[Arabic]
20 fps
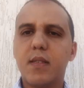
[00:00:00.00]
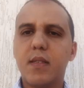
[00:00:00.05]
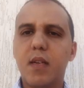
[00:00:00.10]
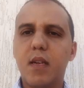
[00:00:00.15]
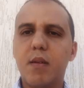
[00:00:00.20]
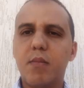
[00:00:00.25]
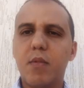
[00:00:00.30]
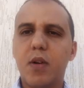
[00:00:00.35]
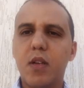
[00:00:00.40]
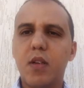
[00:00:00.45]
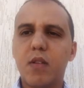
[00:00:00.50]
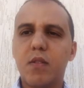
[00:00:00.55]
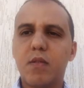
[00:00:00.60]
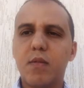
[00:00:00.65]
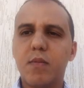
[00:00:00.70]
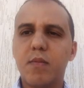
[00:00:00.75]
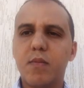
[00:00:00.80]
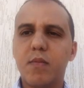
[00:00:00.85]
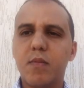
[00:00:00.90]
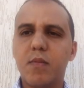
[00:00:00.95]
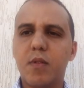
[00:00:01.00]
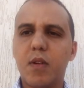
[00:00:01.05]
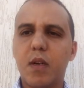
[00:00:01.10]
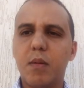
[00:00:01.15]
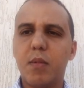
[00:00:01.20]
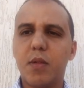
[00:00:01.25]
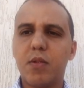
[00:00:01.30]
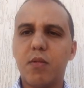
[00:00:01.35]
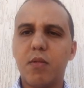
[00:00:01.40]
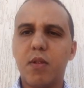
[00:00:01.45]
السلام عليكم
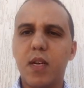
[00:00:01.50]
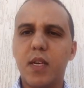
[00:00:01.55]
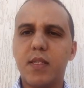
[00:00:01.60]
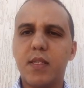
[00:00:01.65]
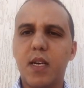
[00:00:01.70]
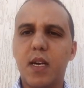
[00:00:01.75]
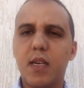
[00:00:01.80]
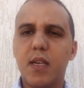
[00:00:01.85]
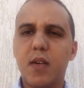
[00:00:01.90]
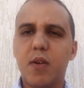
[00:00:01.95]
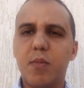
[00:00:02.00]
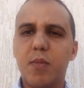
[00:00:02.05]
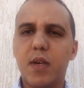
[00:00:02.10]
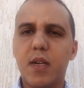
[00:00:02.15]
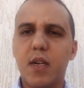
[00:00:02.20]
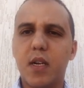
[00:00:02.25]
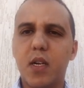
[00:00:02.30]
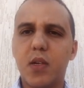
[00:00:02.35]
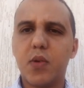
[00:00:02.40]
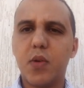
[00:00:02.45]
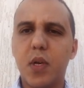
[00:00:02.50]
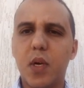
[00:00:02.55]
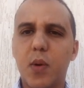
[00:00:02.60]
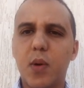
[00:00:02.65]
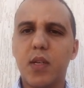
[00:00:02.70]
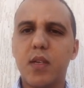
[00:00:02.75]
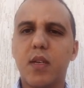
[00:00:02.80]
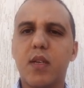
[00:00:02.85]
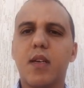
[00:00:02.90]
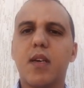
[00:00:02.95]
ورحمة الله تعالى وبركاته
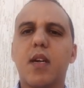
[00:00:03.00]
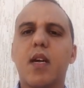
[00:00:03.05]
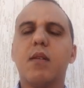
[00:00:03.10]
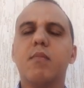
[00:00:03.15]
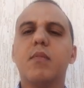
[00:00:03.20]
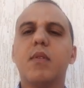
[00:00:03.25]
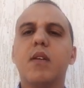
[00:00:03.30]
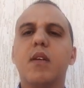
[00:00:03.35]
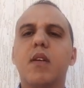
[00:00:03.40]
إخواني الكرام